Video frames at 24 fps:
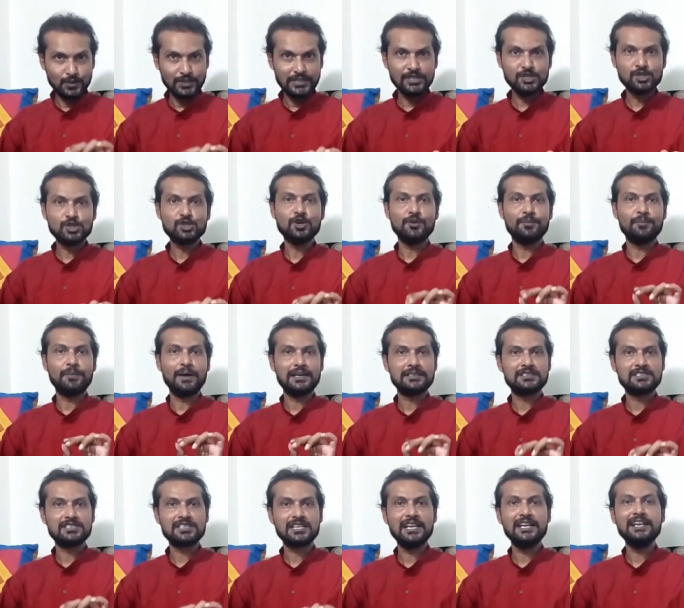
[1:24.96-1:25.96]
উনিশশো
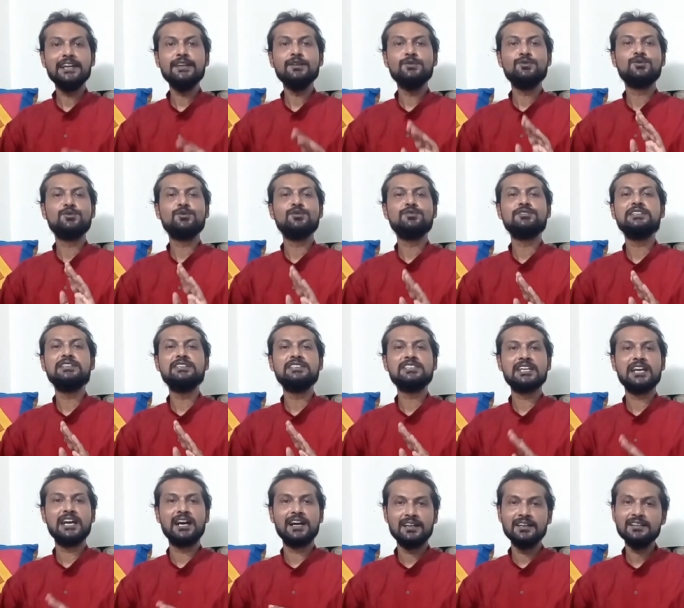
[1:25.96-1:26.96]
সালের
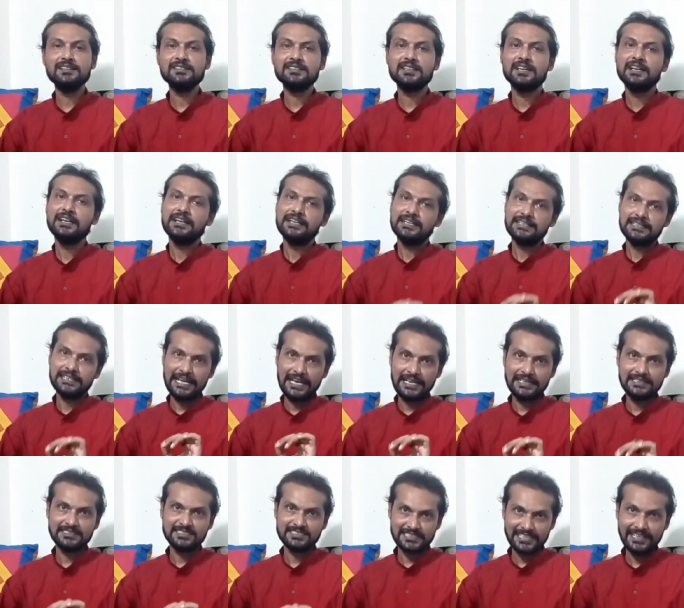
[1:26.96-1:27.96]
উনত্রিশে আগস্ট
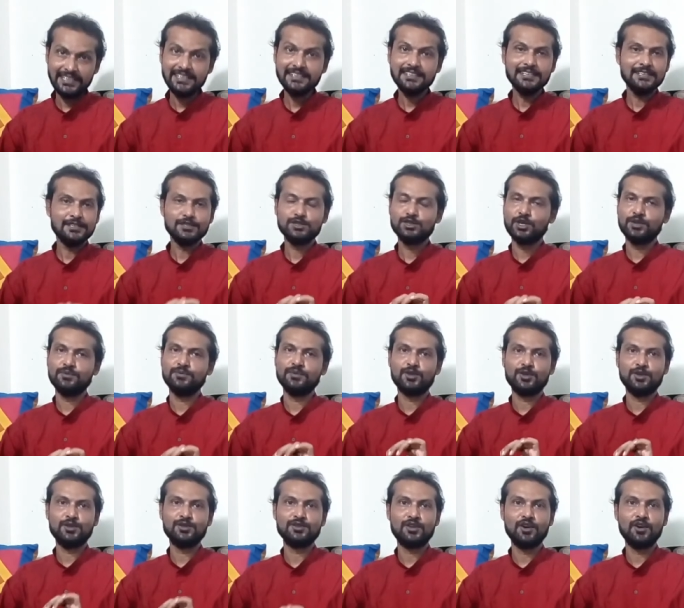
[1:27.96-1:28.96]
ধ্যান সিং
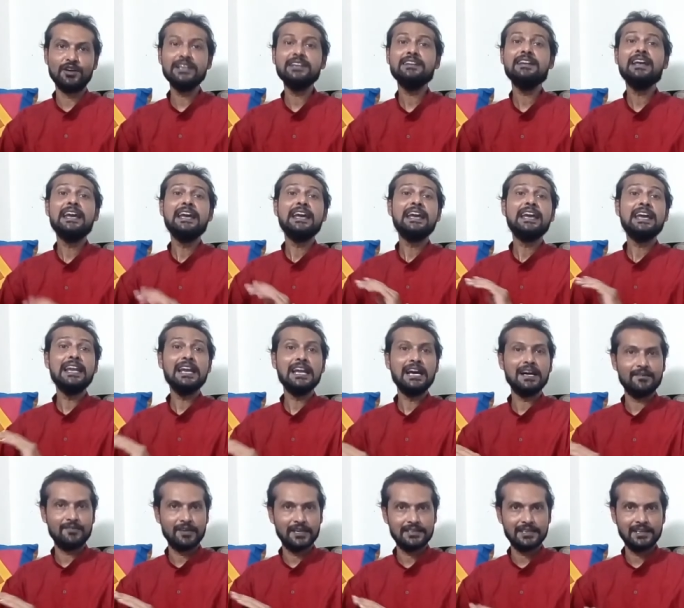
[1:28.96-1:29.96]
জন্মগ্রহণ করেন
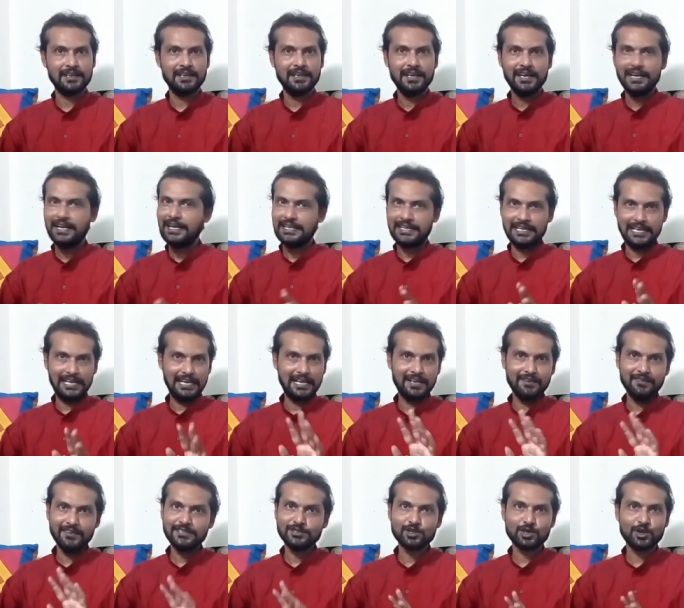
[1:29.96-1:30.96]
এলাহাবাদে এই
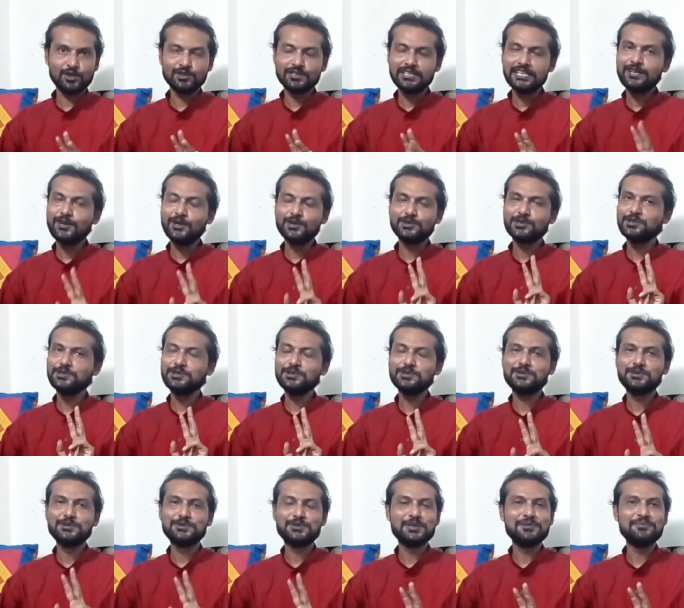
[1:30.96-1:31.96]
এলাহাবাদ শহর থেকে অন্তত
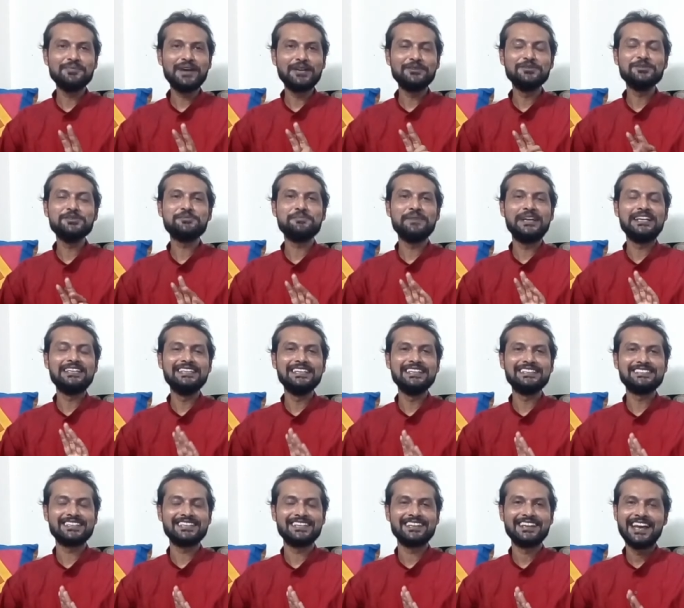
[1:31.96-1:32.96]
দুজন মানুষ
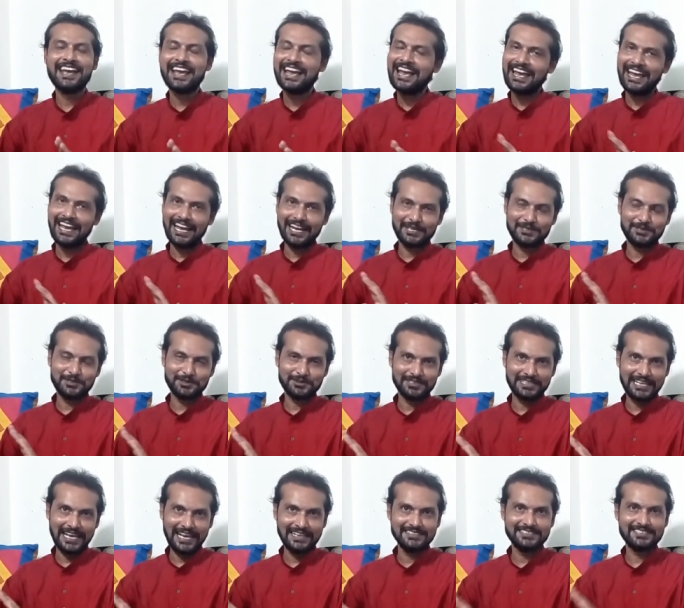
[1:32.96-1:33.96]
বেরিয়েছেন একজন
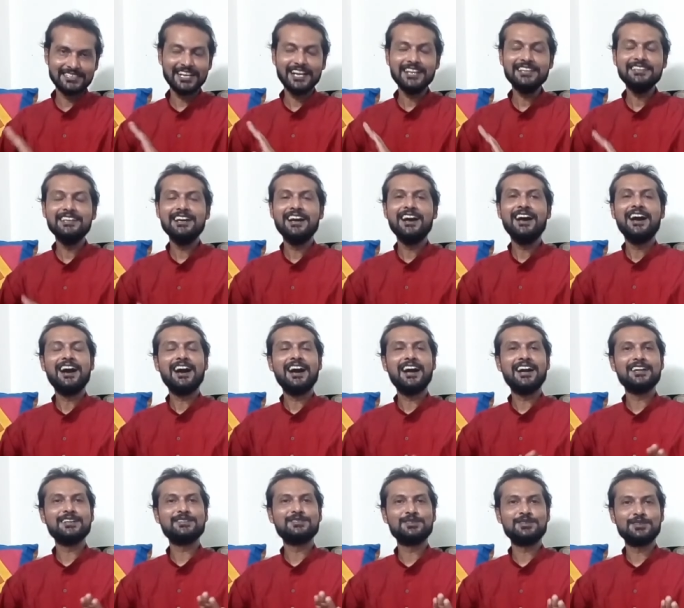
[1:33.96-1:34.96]
ধ্যানচাঁদ
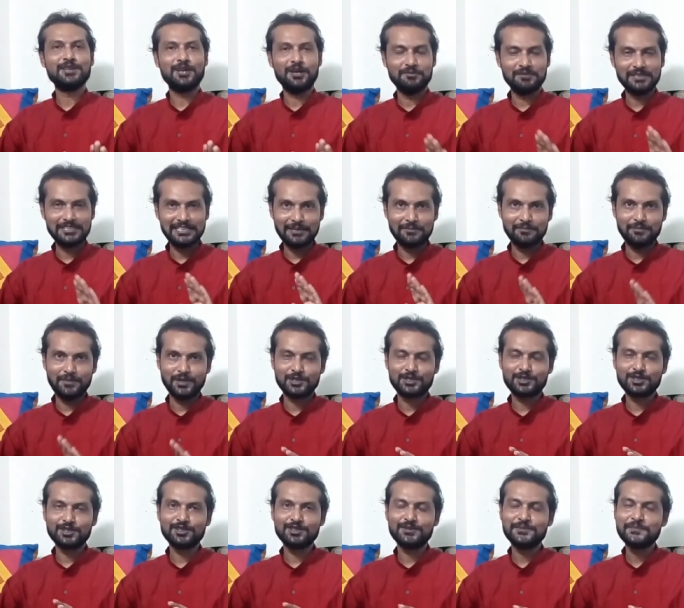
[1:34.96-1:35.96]
আর একজন অমিতাভ
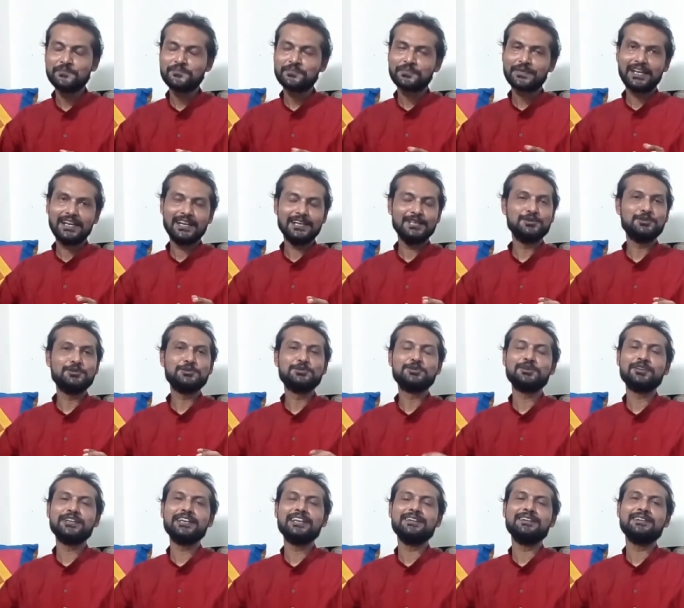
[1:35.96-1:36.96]
বচ্চন এই
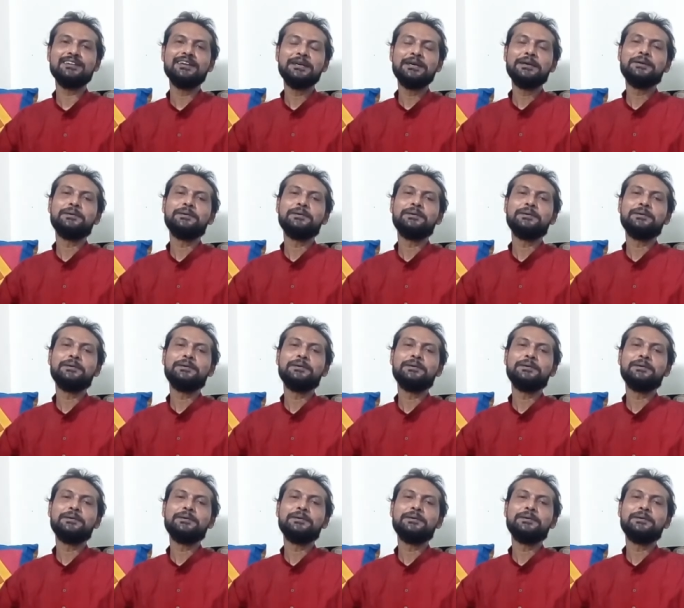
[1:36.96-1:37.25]
দুজনের